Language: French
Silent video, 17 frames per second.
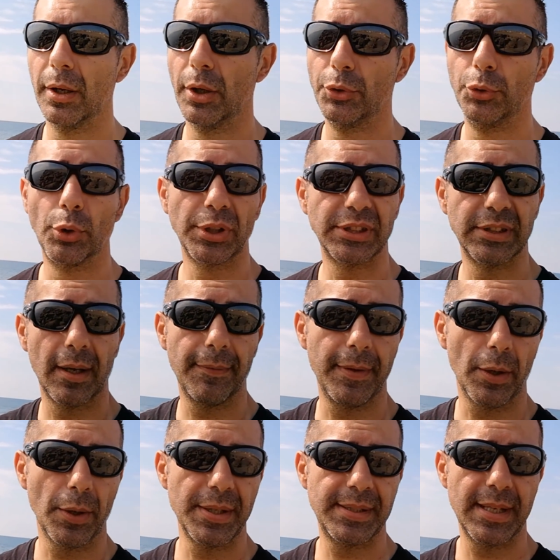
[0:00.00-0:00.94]
euh, donc
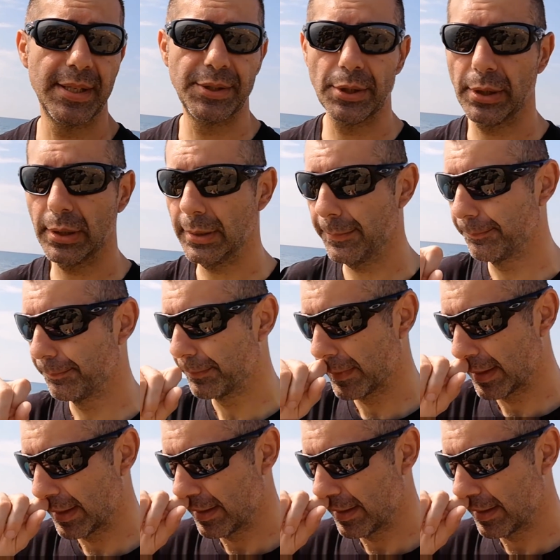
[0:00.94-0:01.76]
ça va faire 16 heures.